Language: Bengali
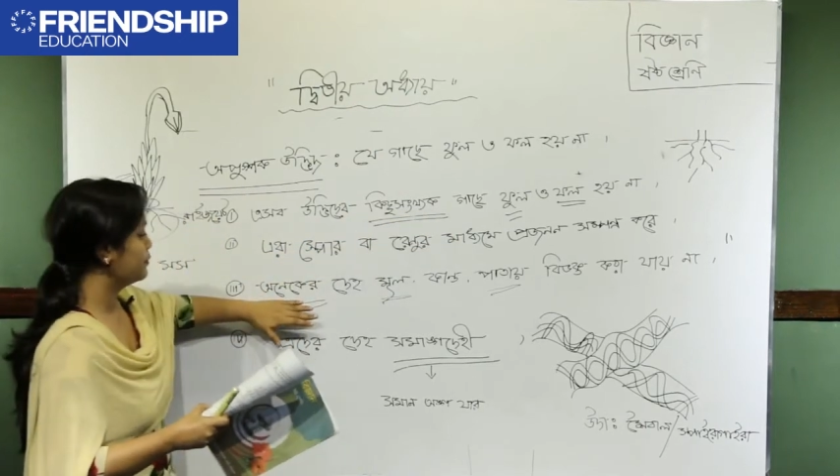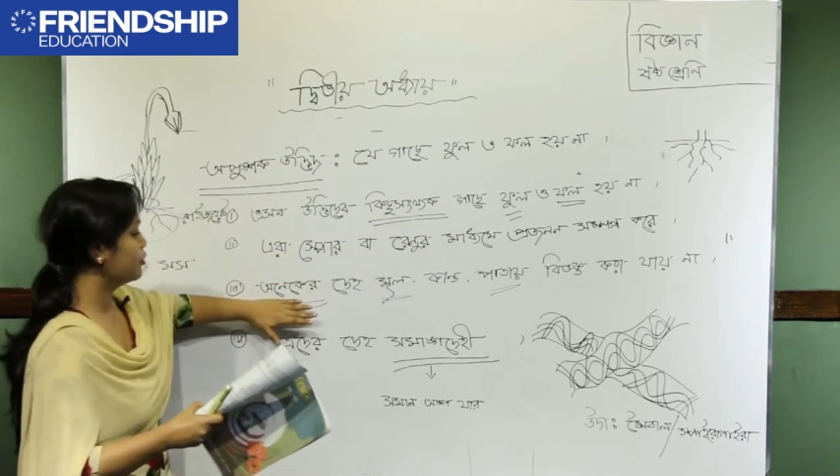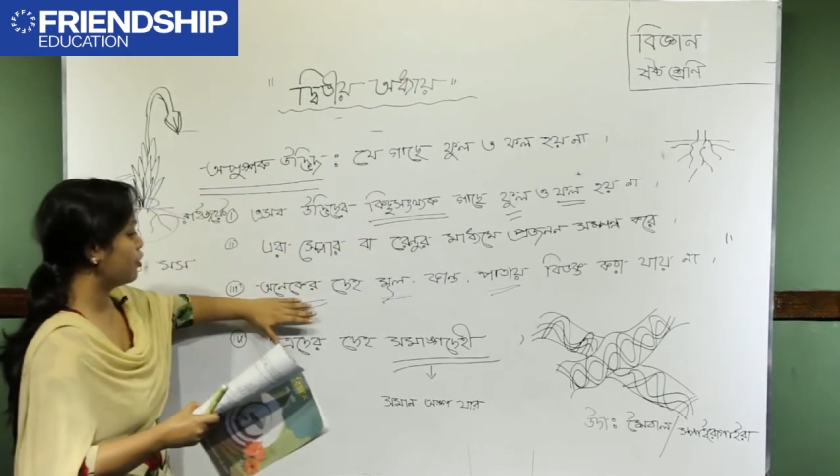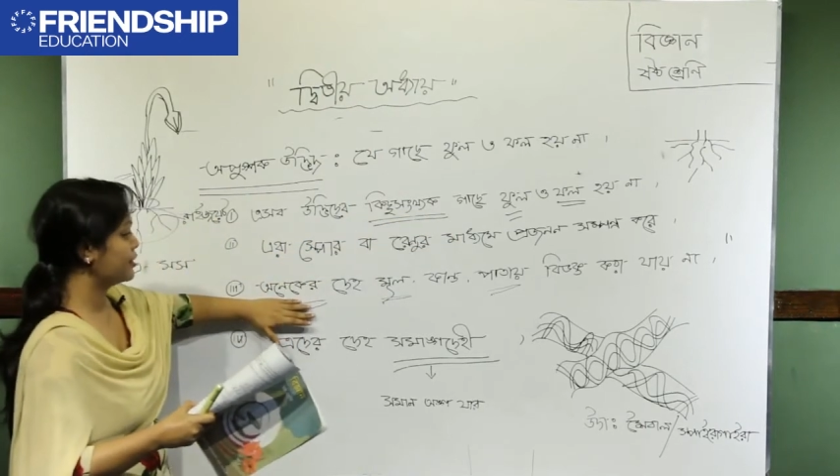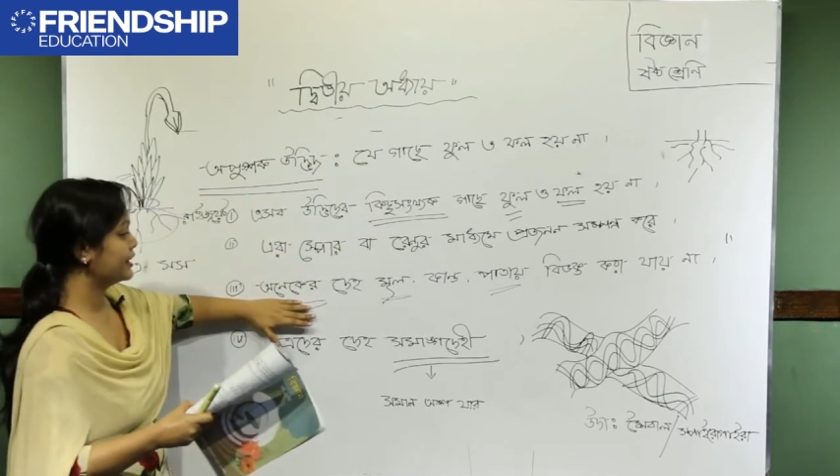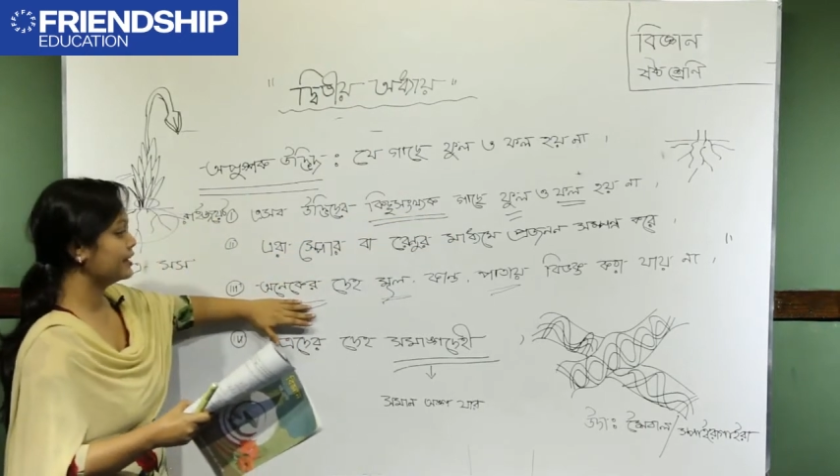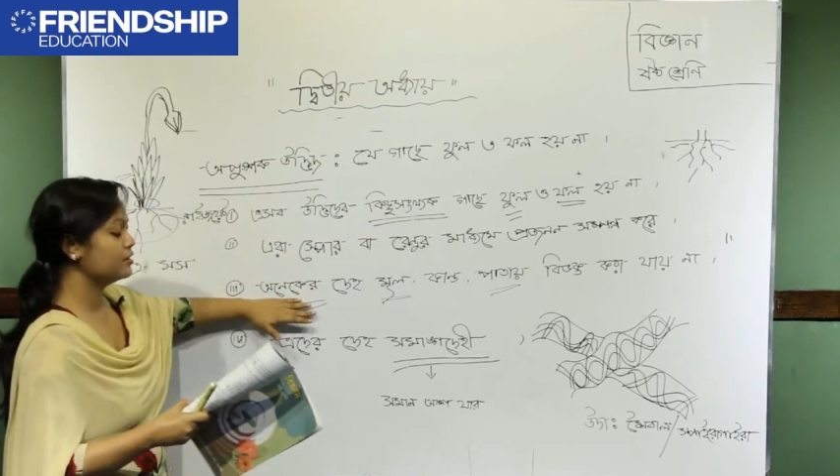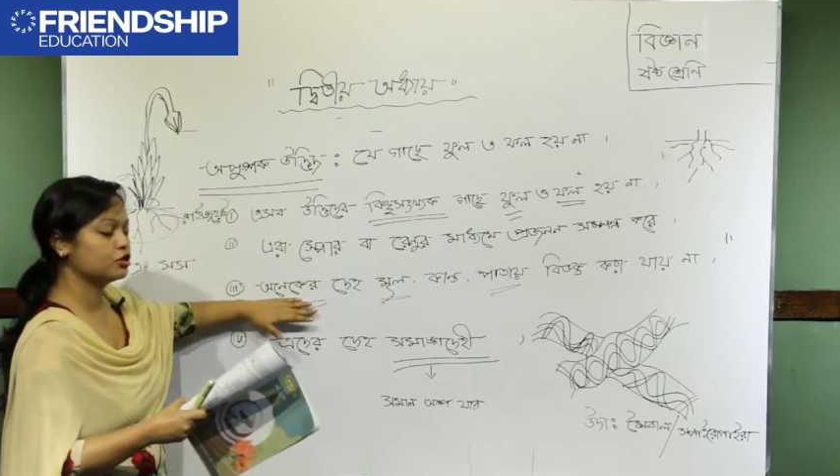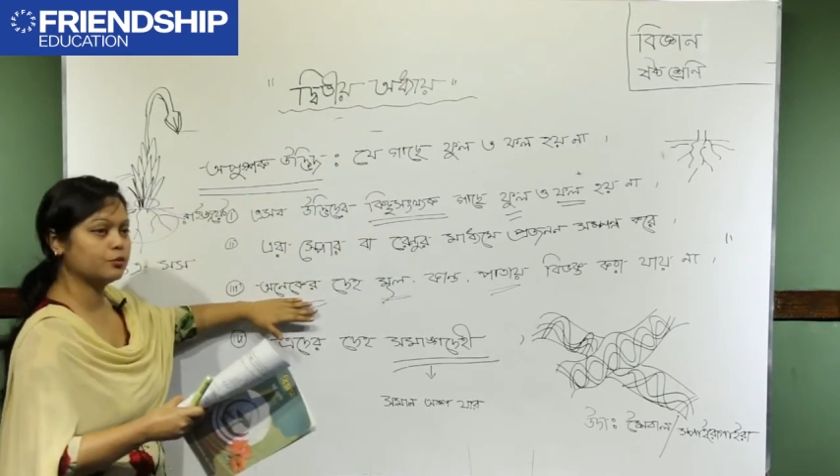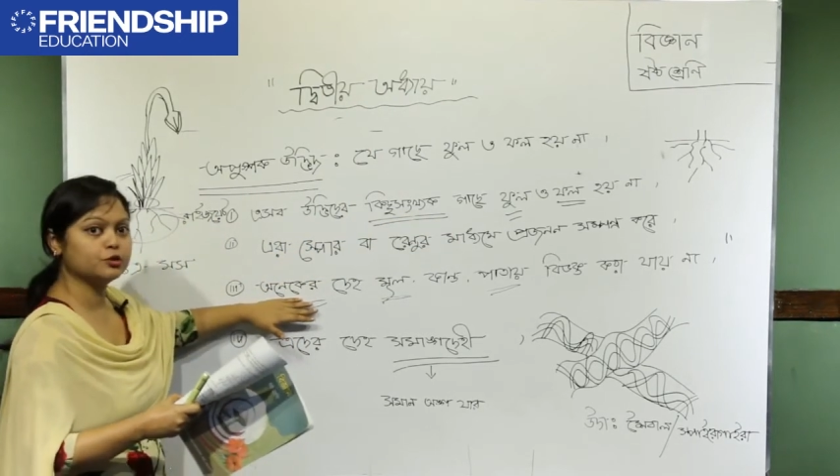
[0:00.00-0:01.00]
এবং
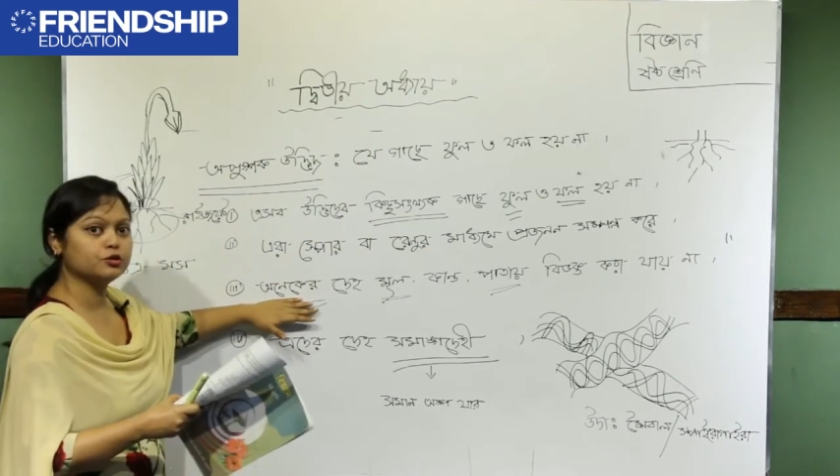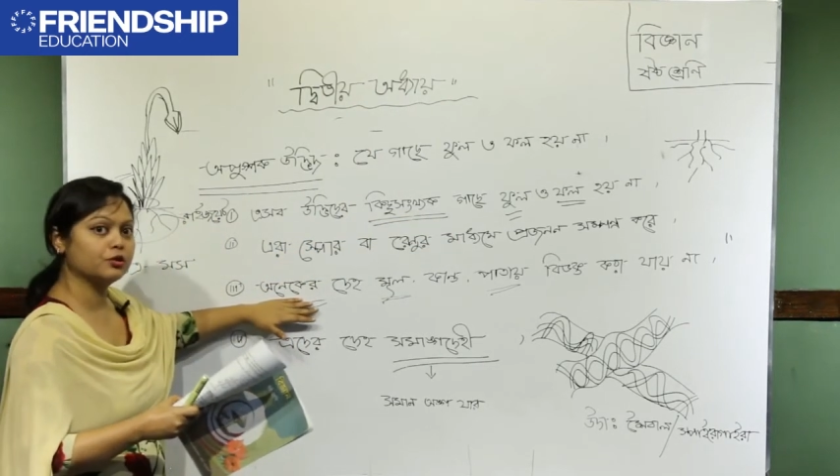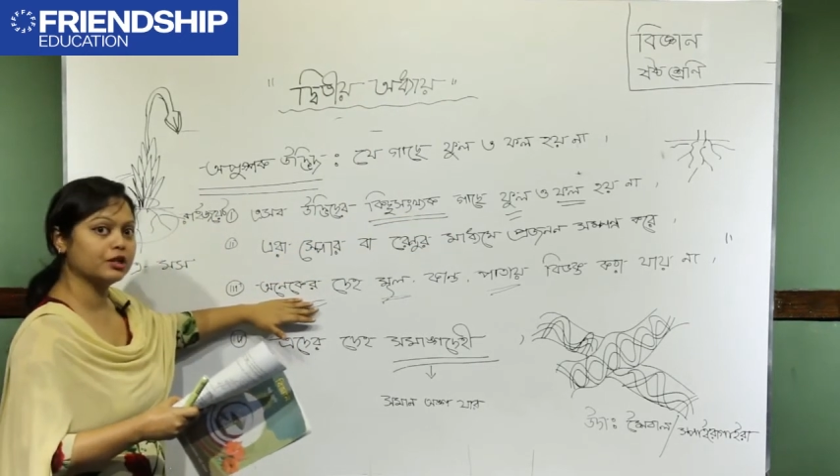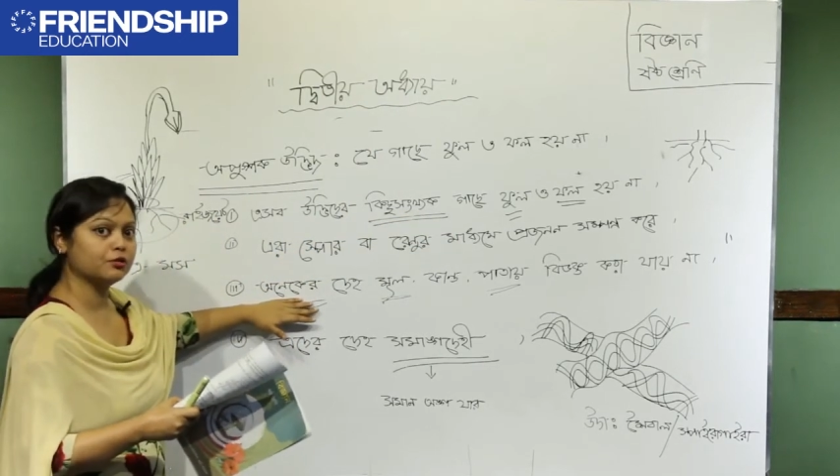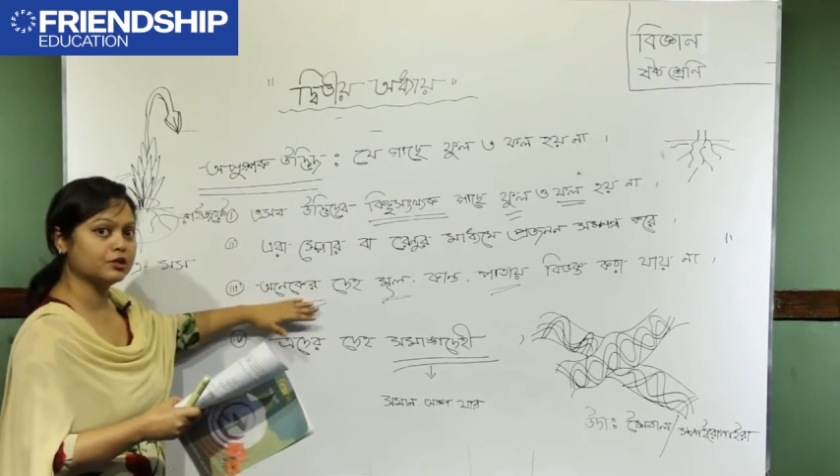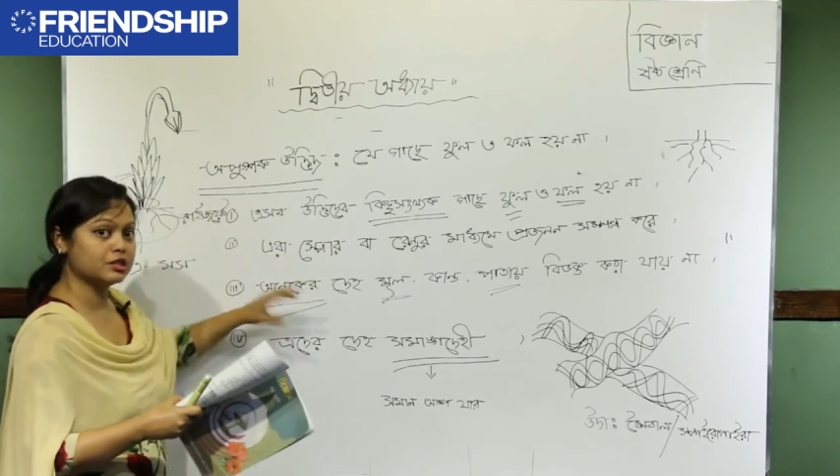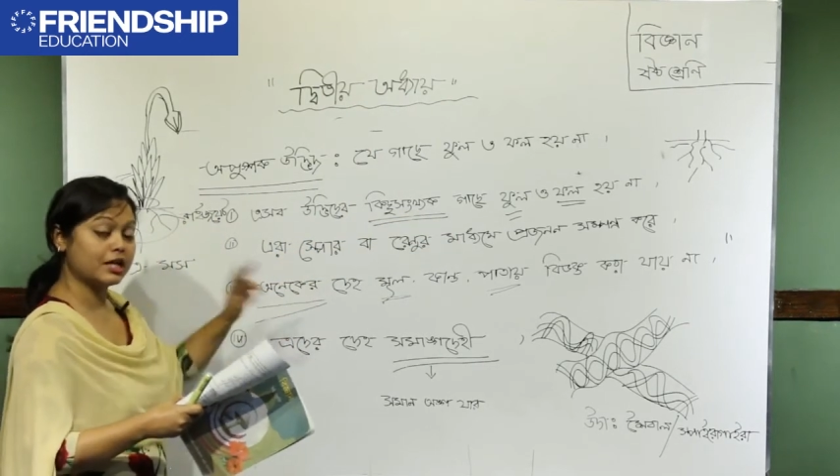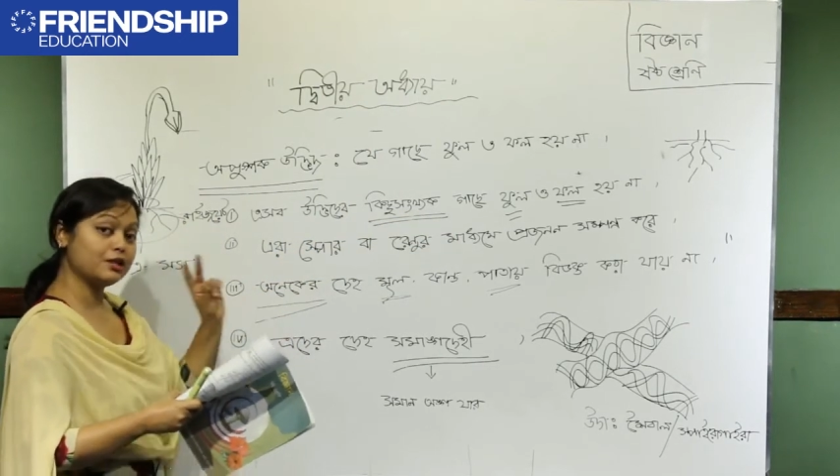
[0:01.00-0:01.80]
অনেকের শব্দটা উল্লেখ করেছি